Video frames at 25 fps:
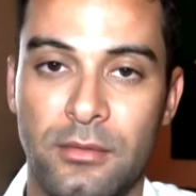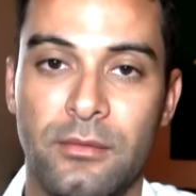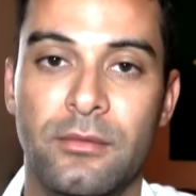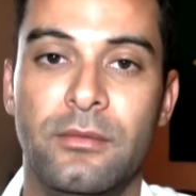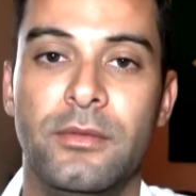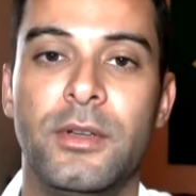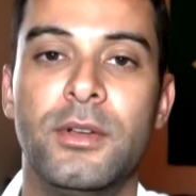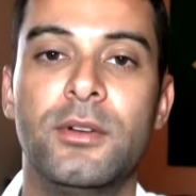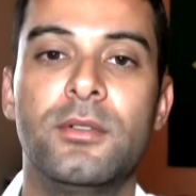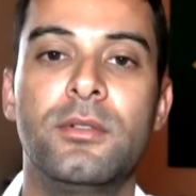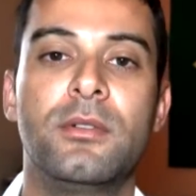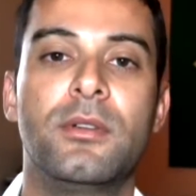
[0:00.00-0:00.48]

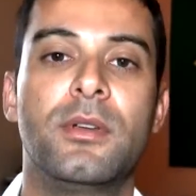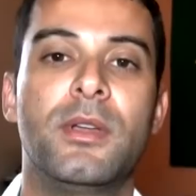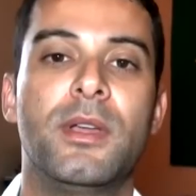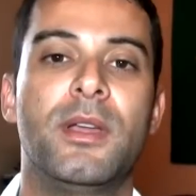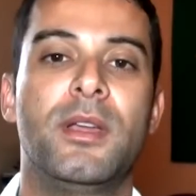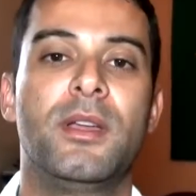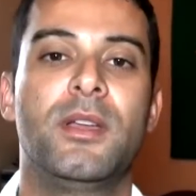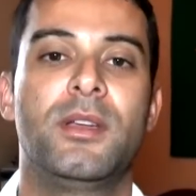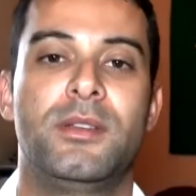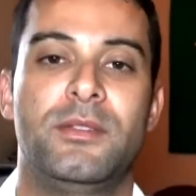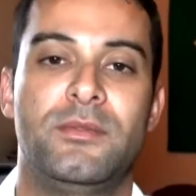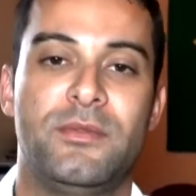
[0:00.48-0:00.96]
Viu?
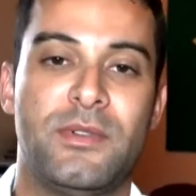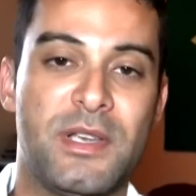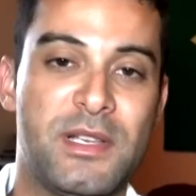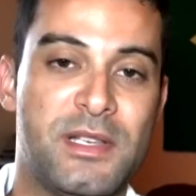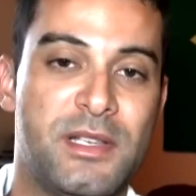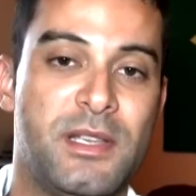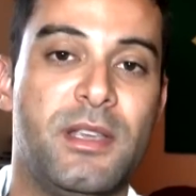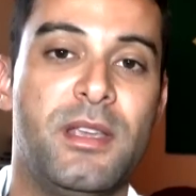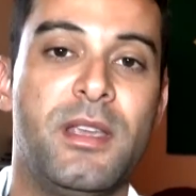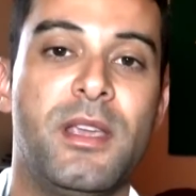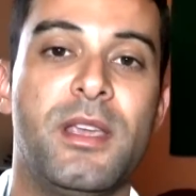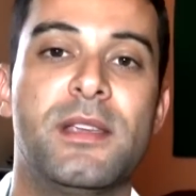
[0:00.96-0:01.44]
Vai
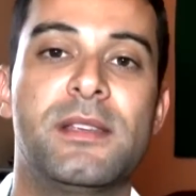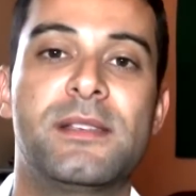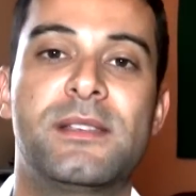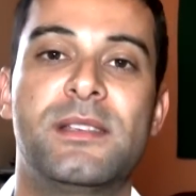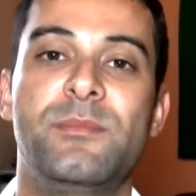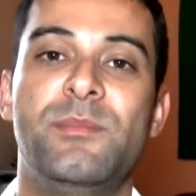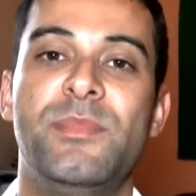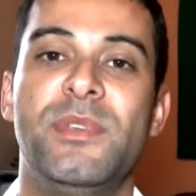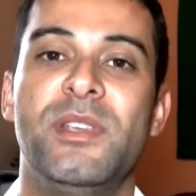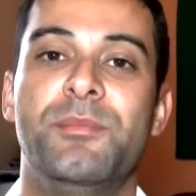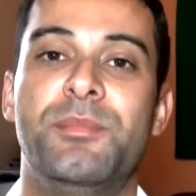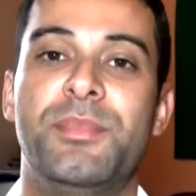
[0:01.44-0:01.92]
ser
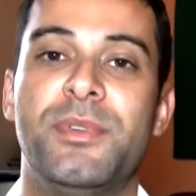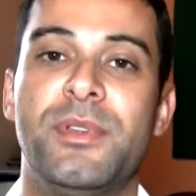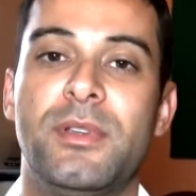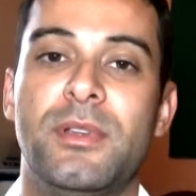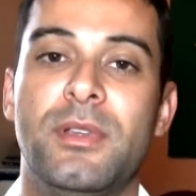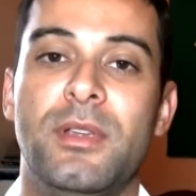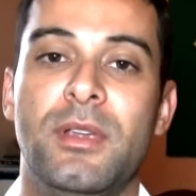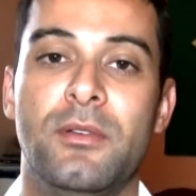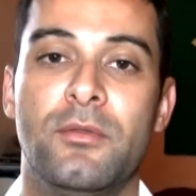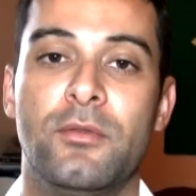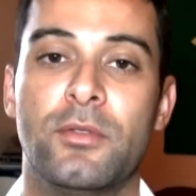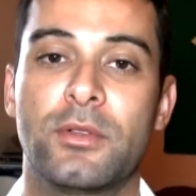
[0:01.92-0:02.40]
esse bip.
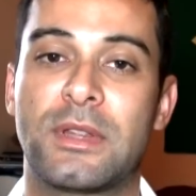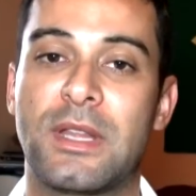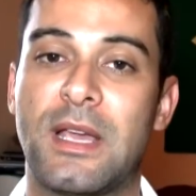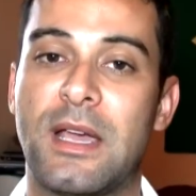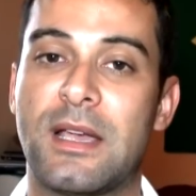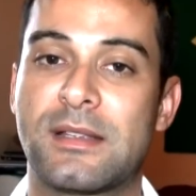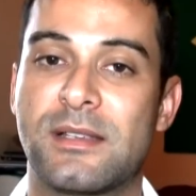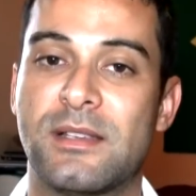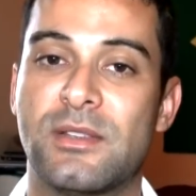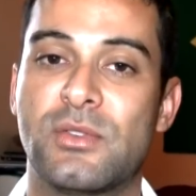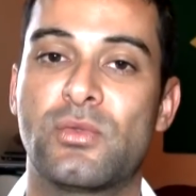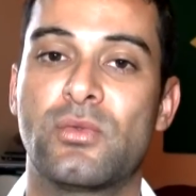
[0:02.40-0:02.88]
Eu vou estar
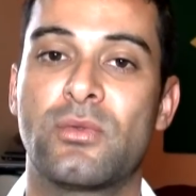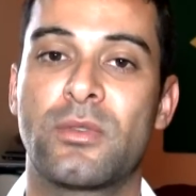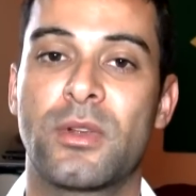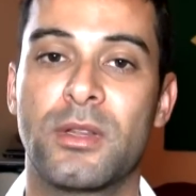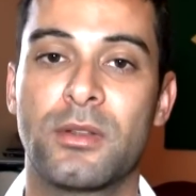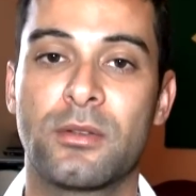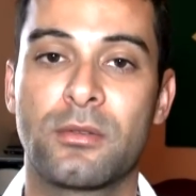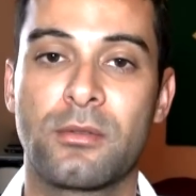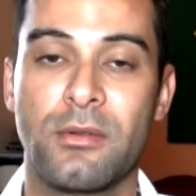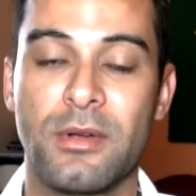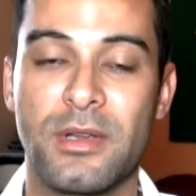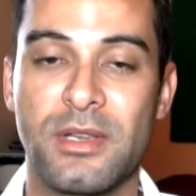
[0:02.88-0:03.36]
tá
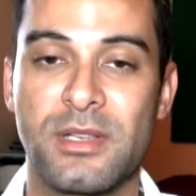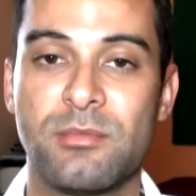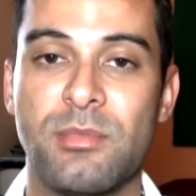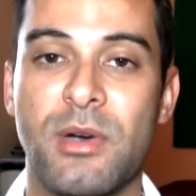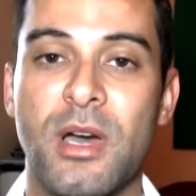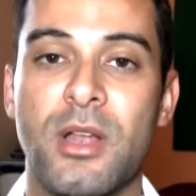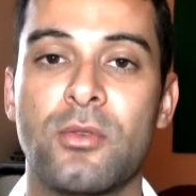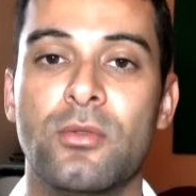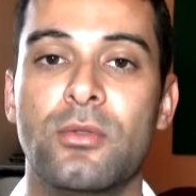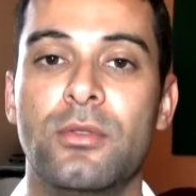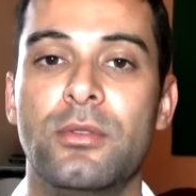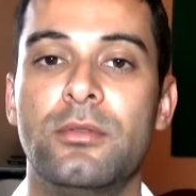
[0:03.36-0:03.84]
censurando com esse
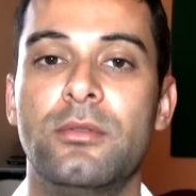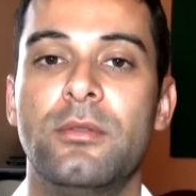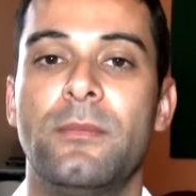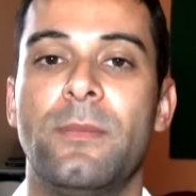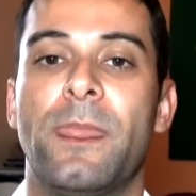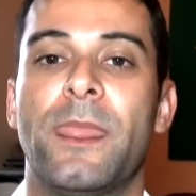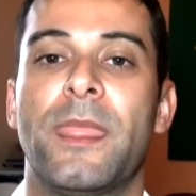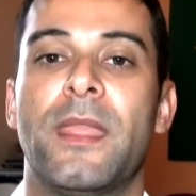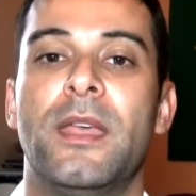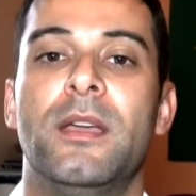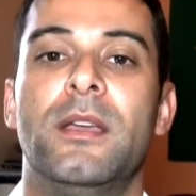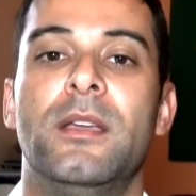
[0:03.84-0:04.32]
barulho
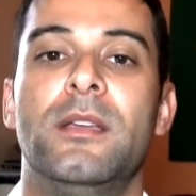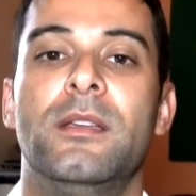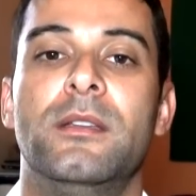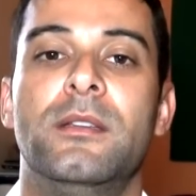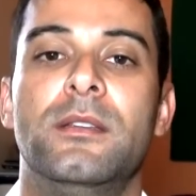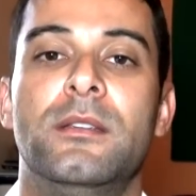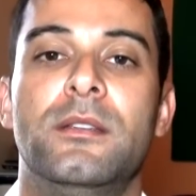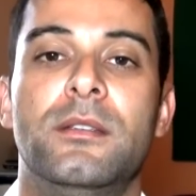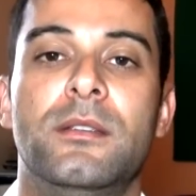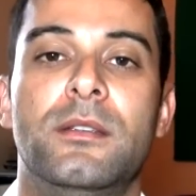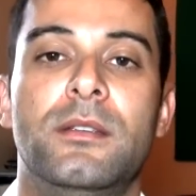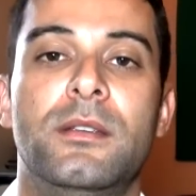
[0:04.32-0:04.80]

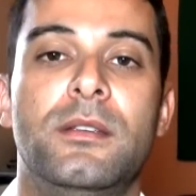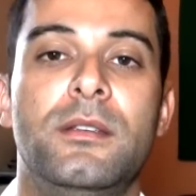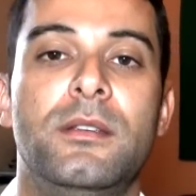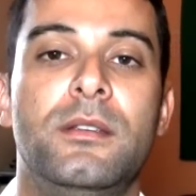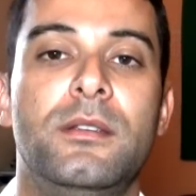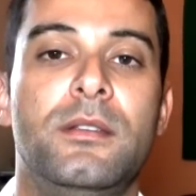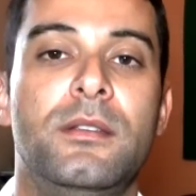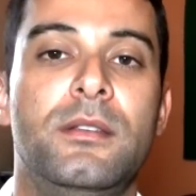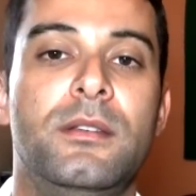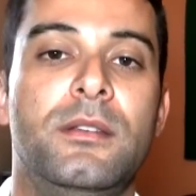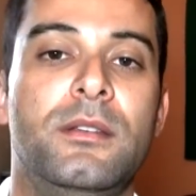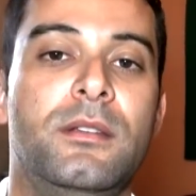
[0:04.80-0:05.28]

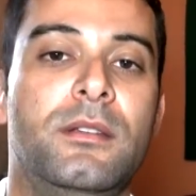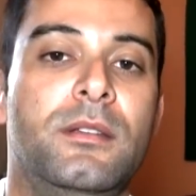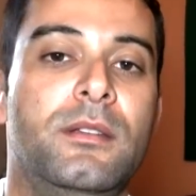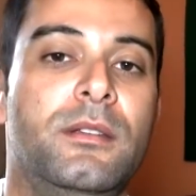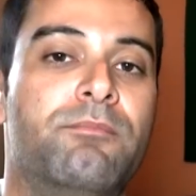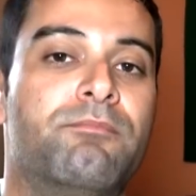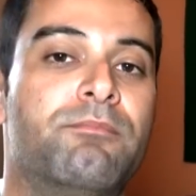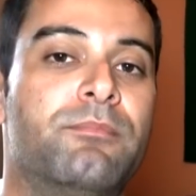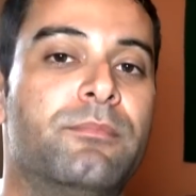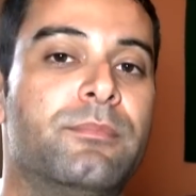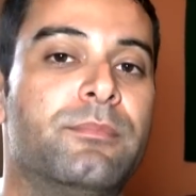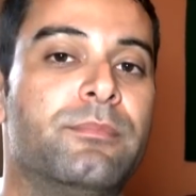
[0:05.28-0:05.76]

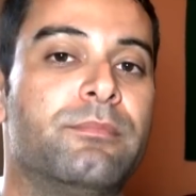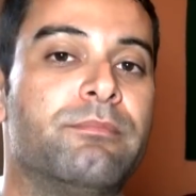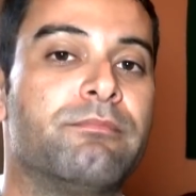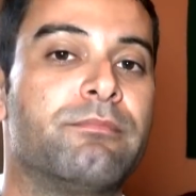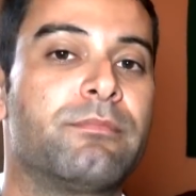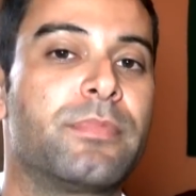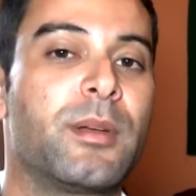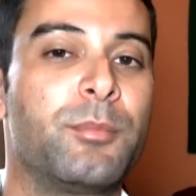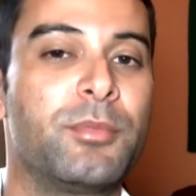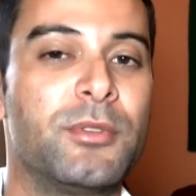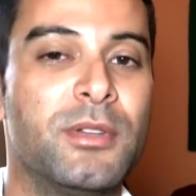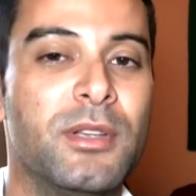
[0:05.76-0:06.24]
e
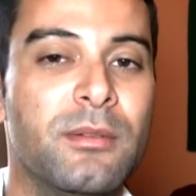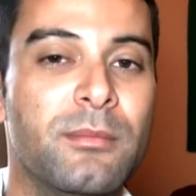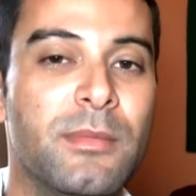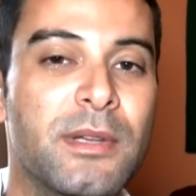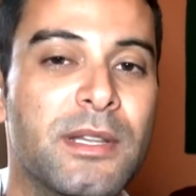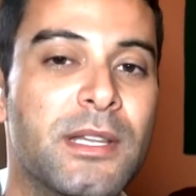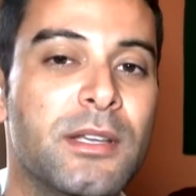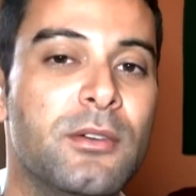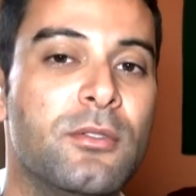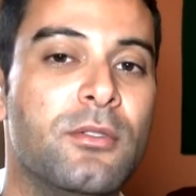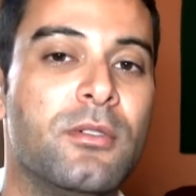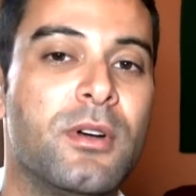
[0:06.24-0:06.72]
para poder
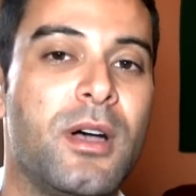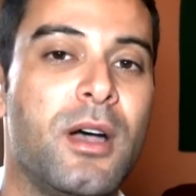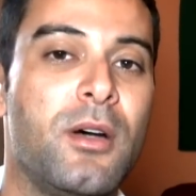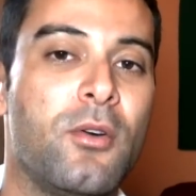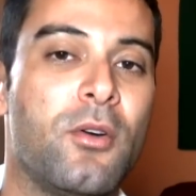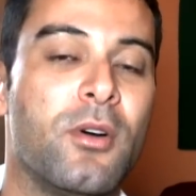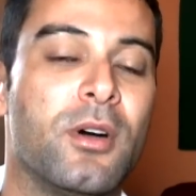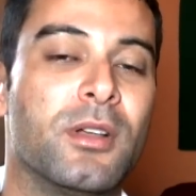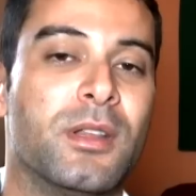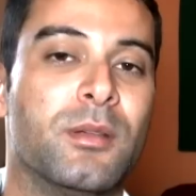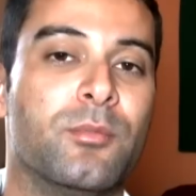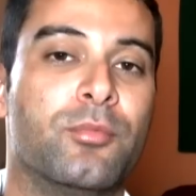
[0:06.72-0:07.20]
manter a
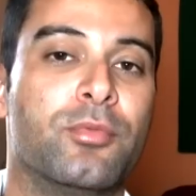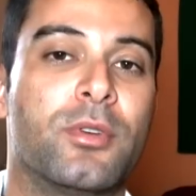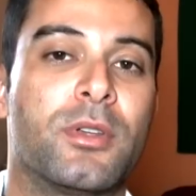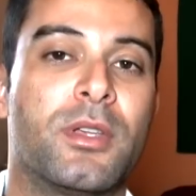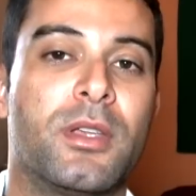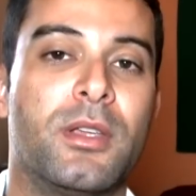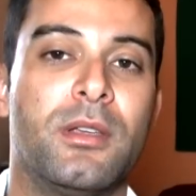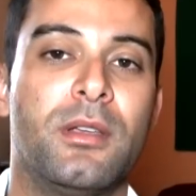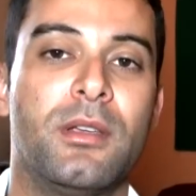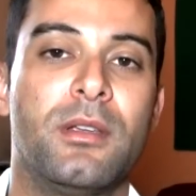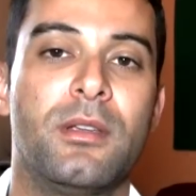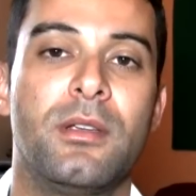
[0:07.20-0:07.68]
ordem,
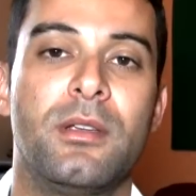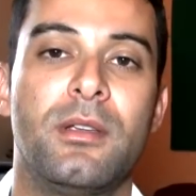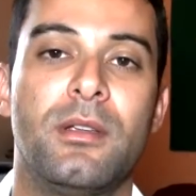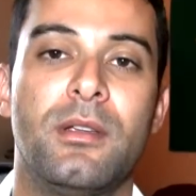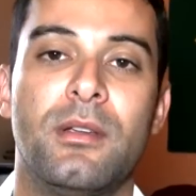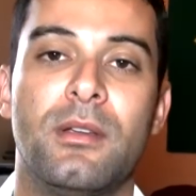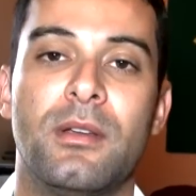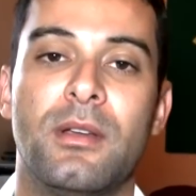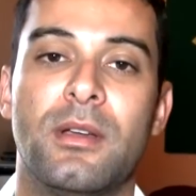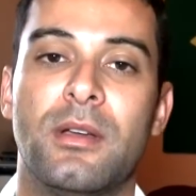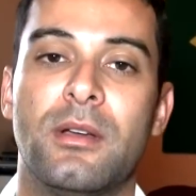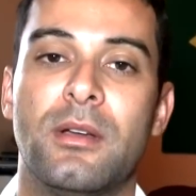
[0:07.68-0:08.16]

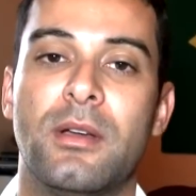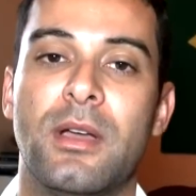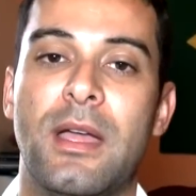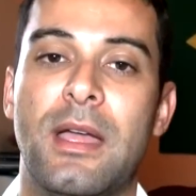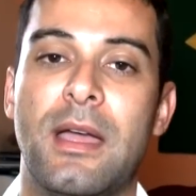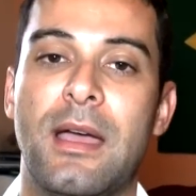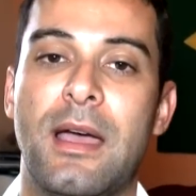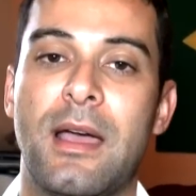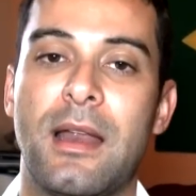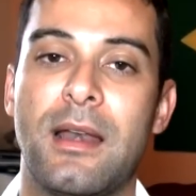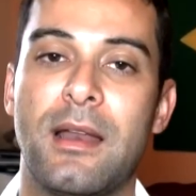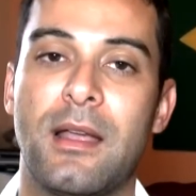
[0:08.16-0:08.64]
porque
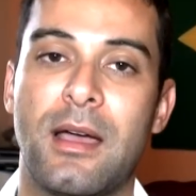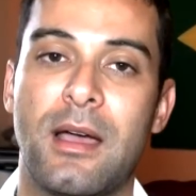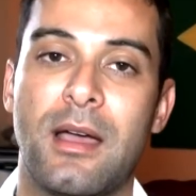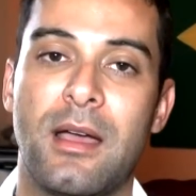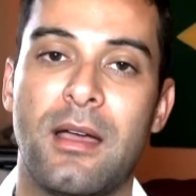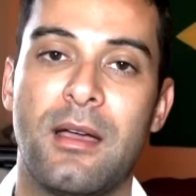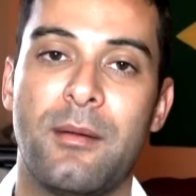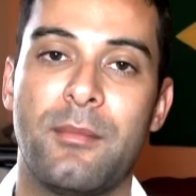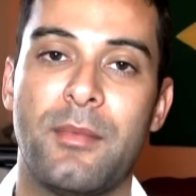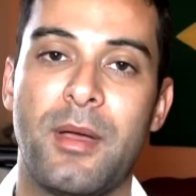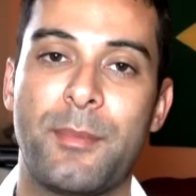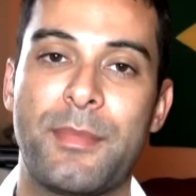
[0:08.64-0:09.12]
a,
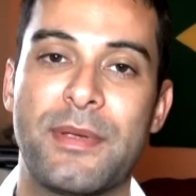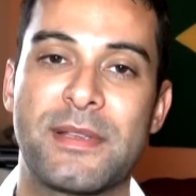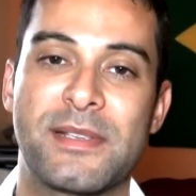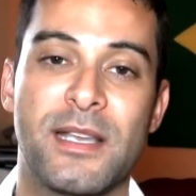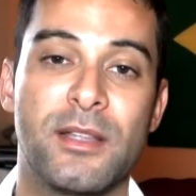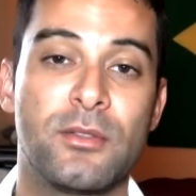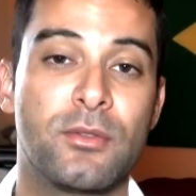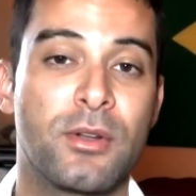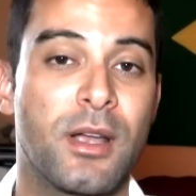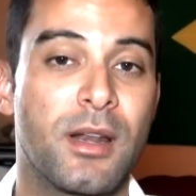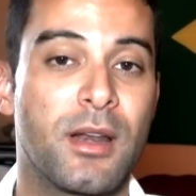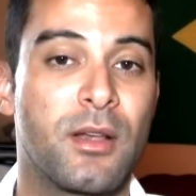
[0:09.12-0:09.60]
a,
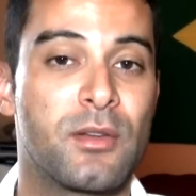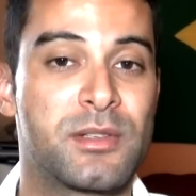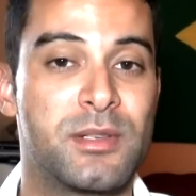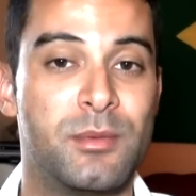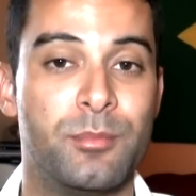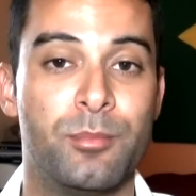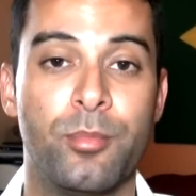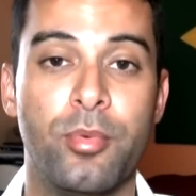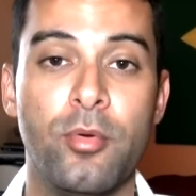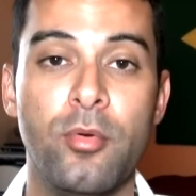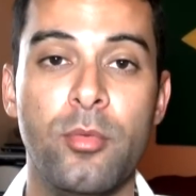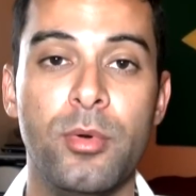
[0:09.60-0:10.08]
apesar do canal ser
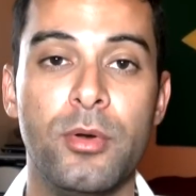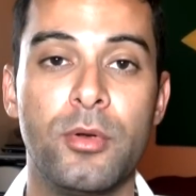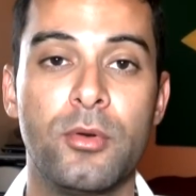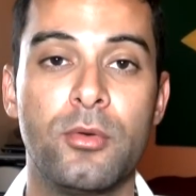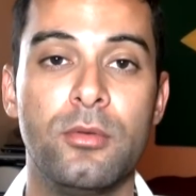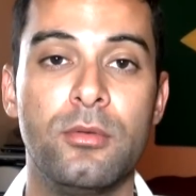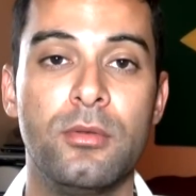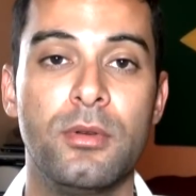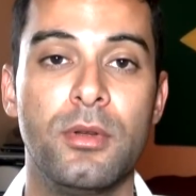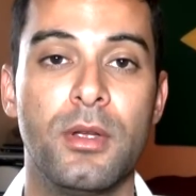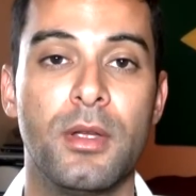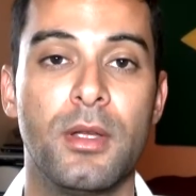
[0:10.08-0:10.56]

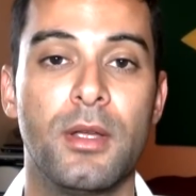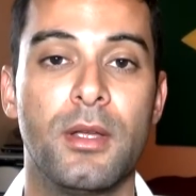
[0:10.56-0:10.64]
público,